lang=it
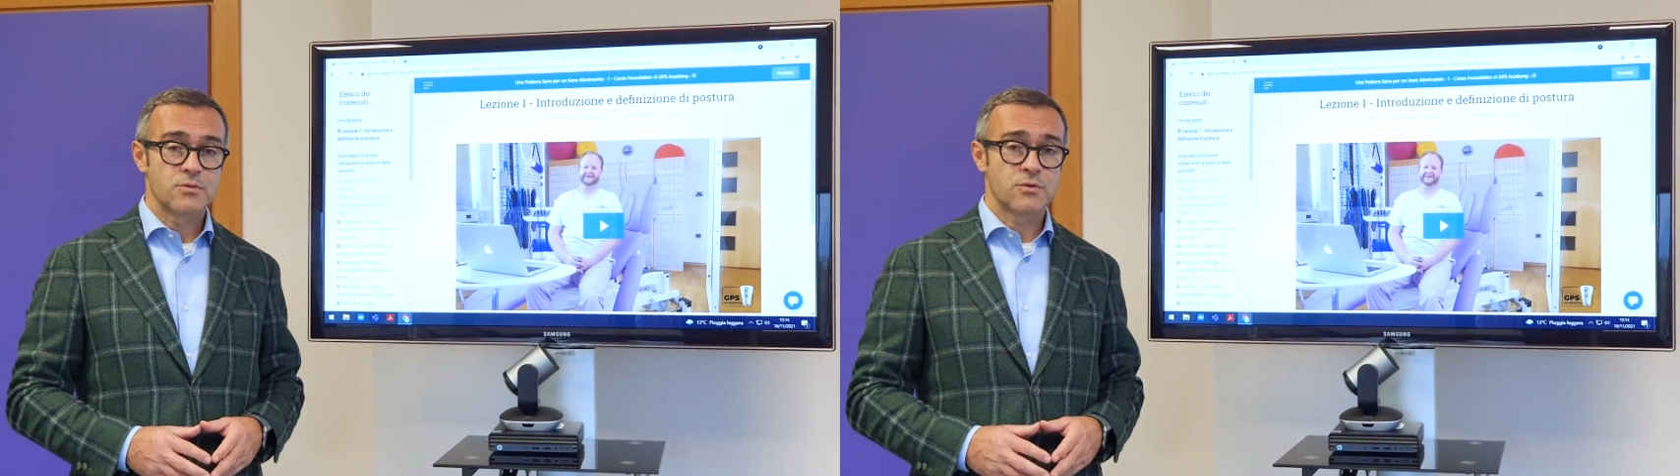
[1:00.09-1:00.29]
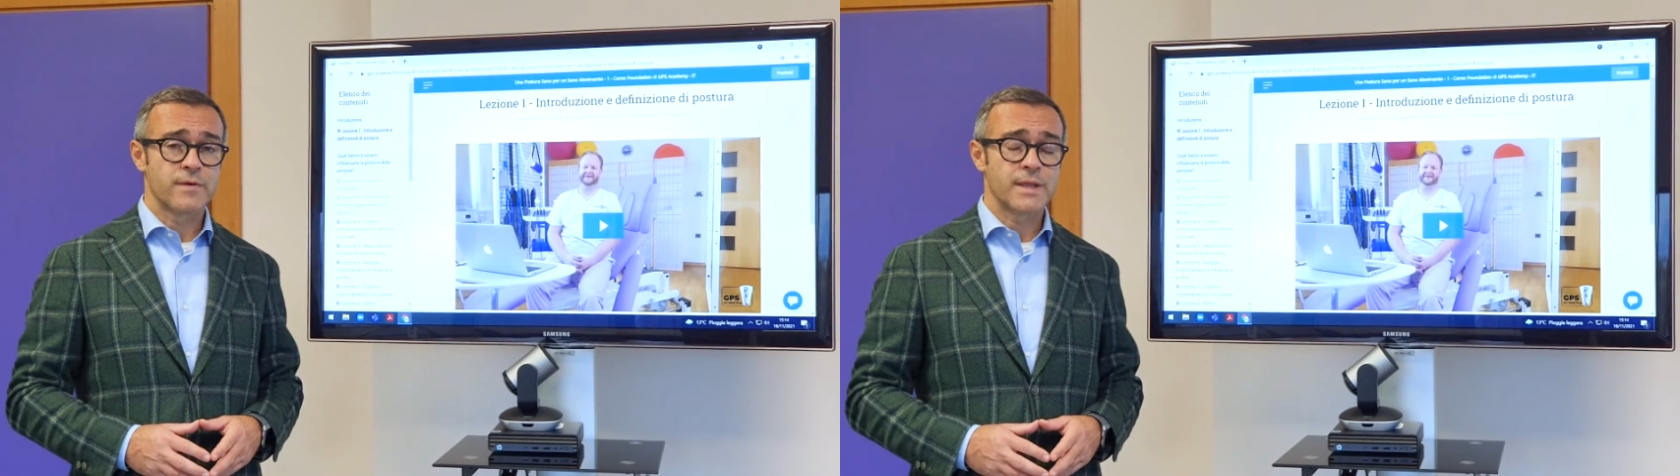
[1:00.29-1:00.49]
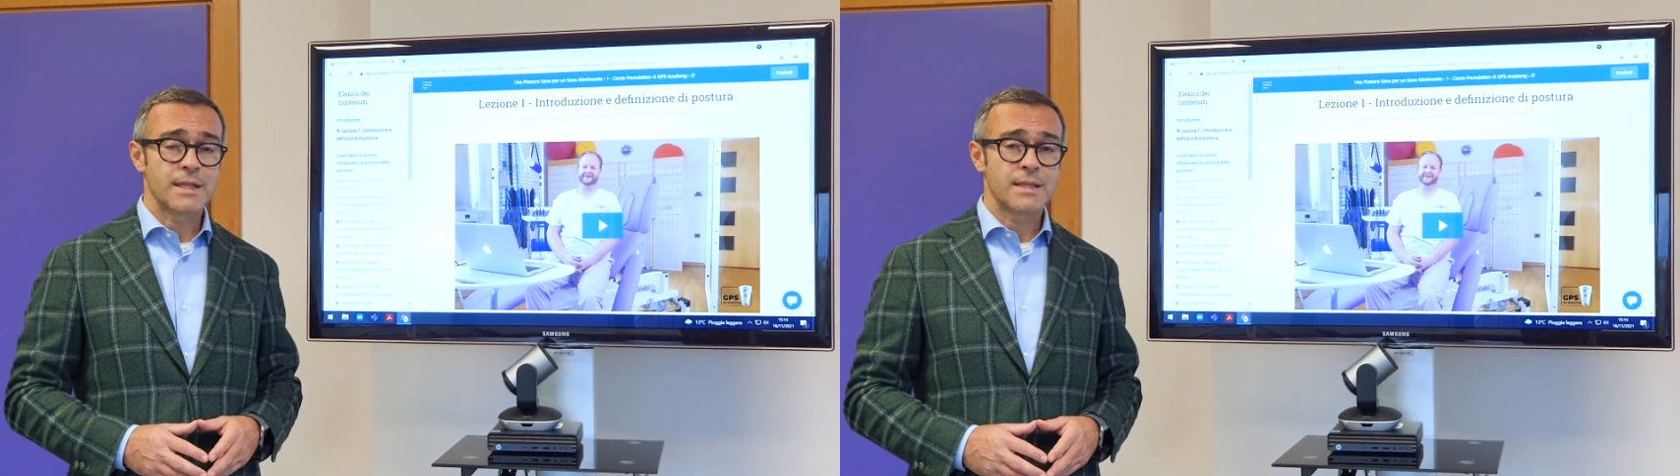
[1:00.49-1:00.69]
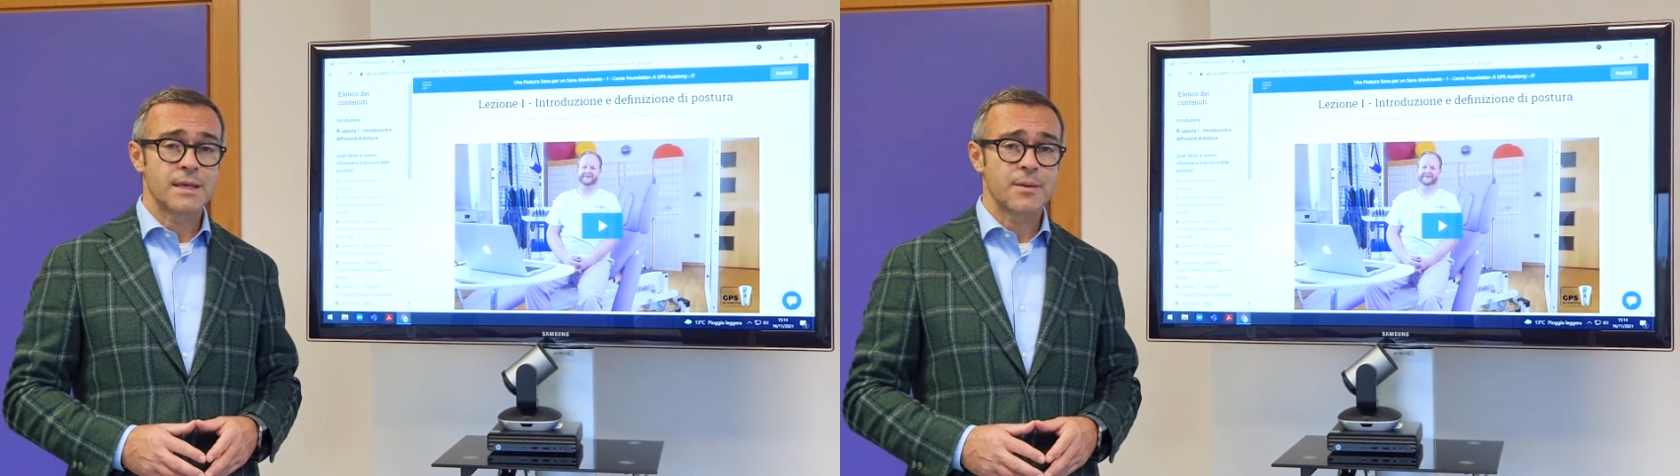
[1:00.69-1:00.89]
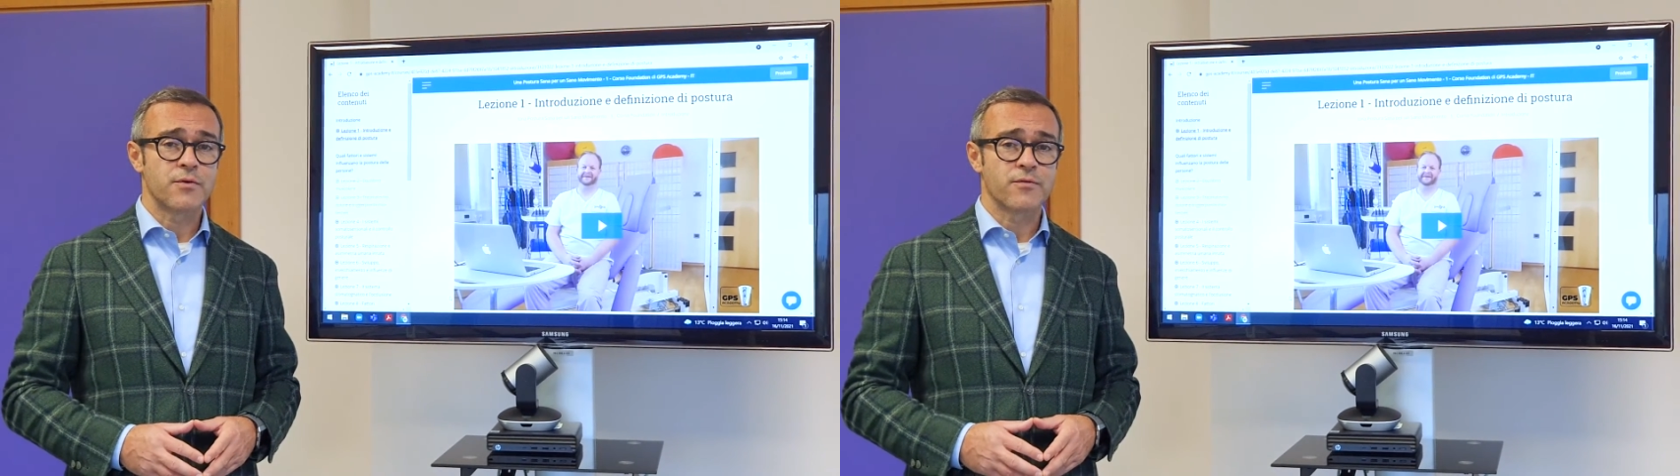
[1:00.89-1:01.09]

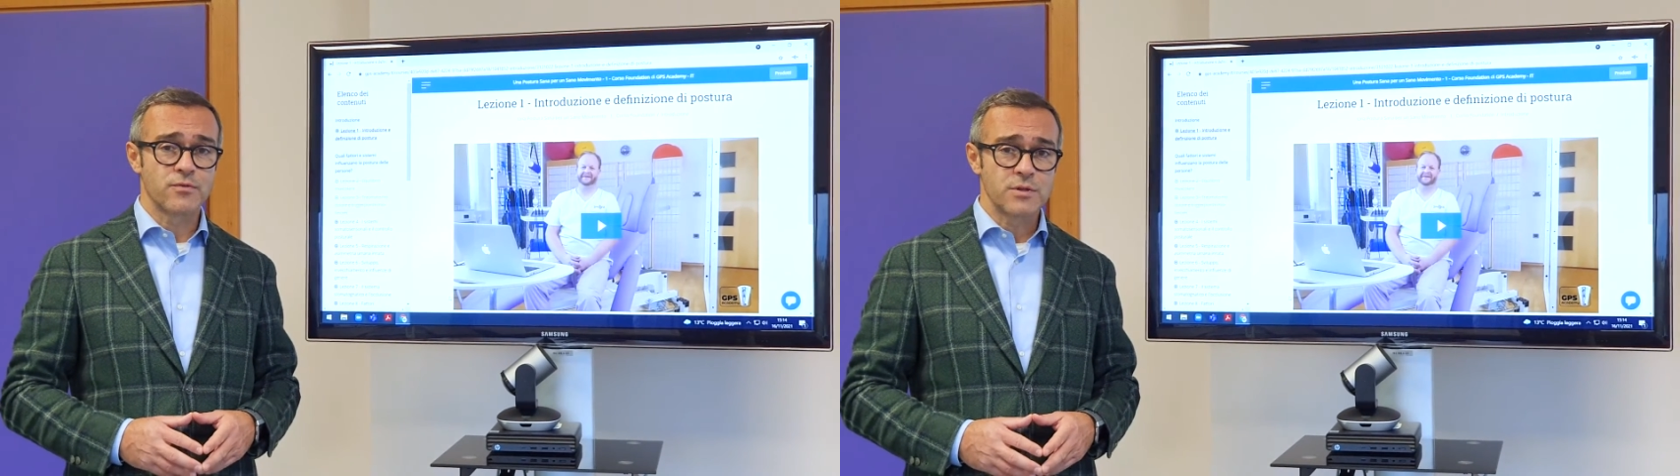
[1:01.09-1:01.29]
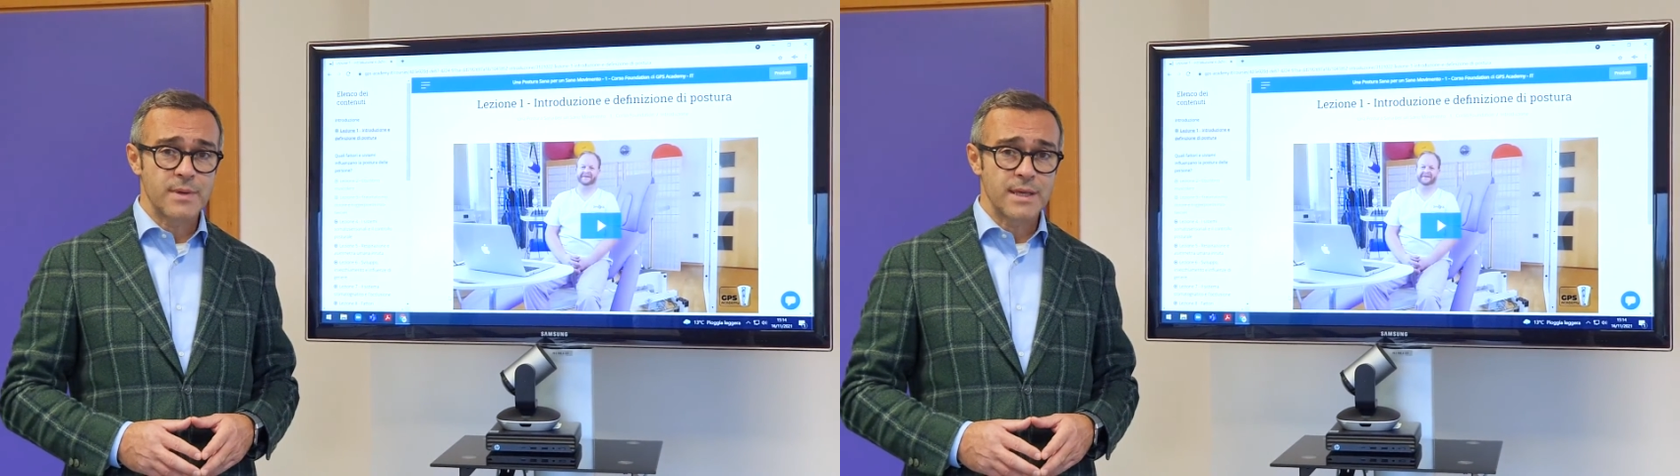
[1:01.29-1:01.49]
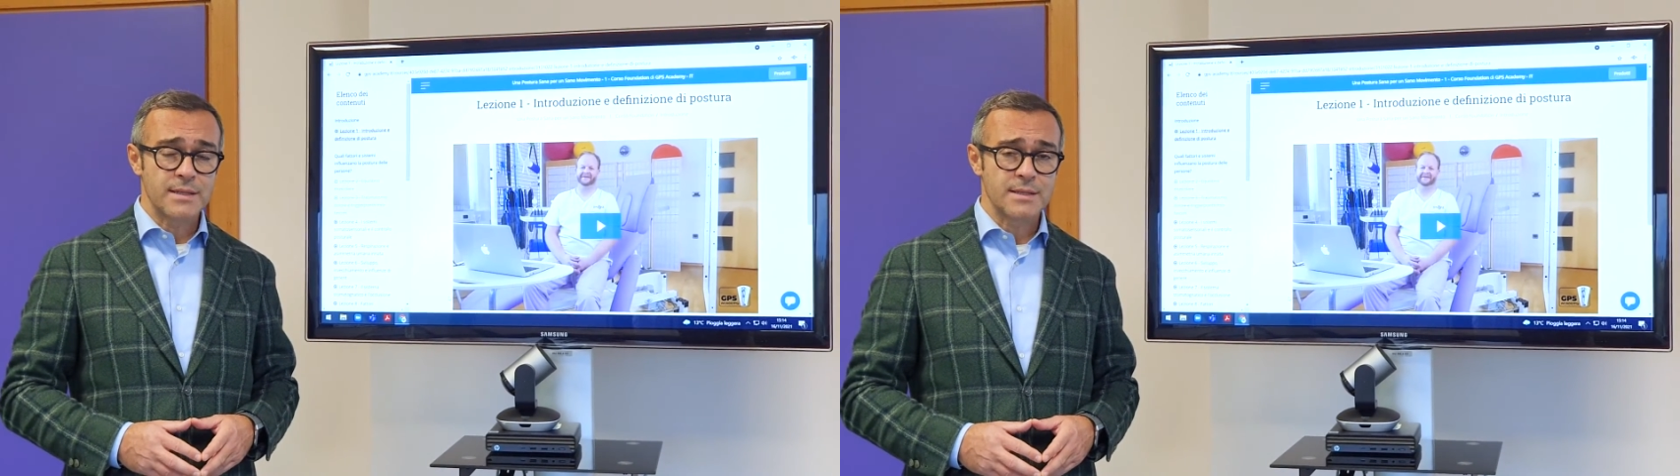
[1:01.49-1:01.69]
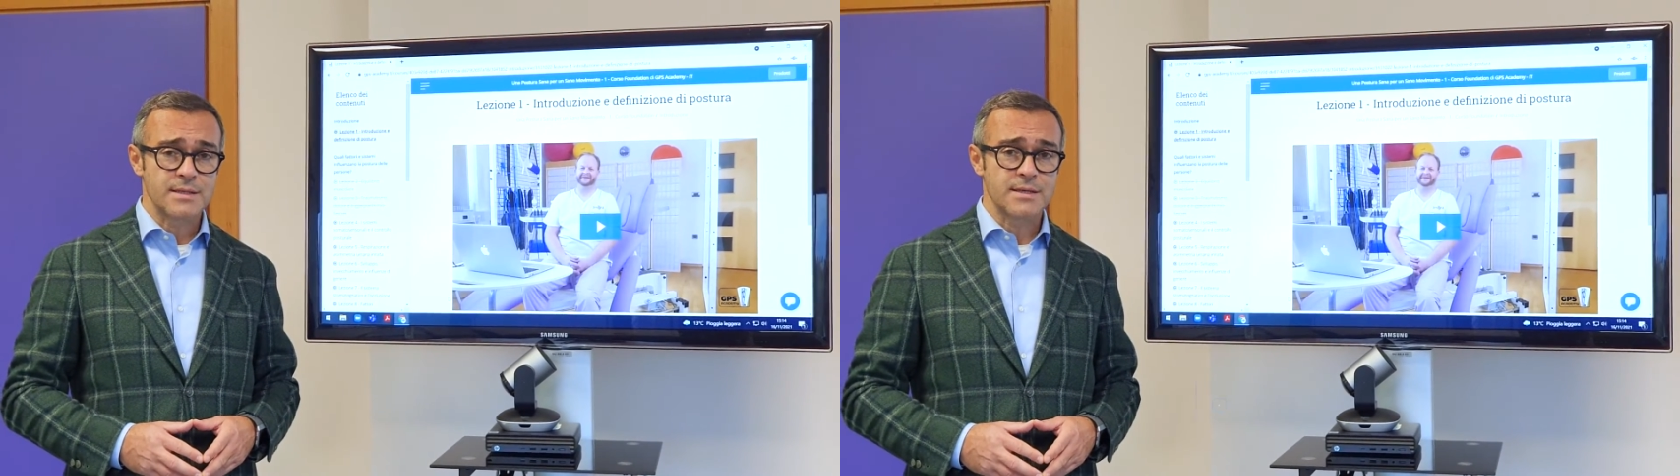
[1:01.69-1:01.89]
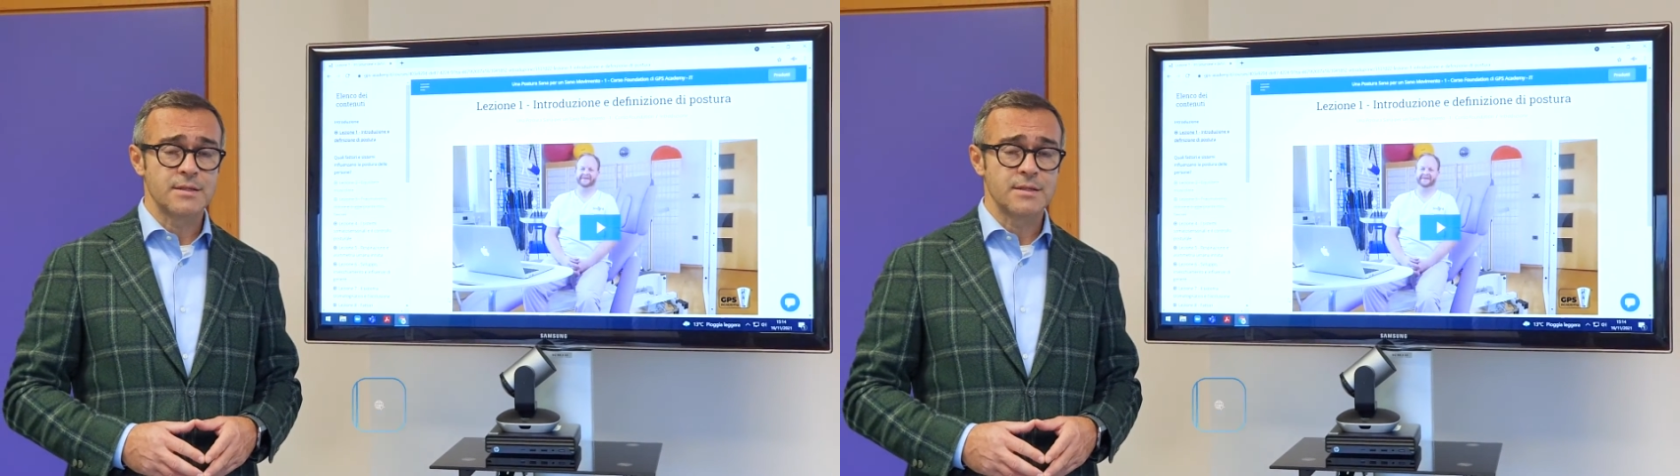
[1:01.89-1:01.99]
Troverete approfondimenti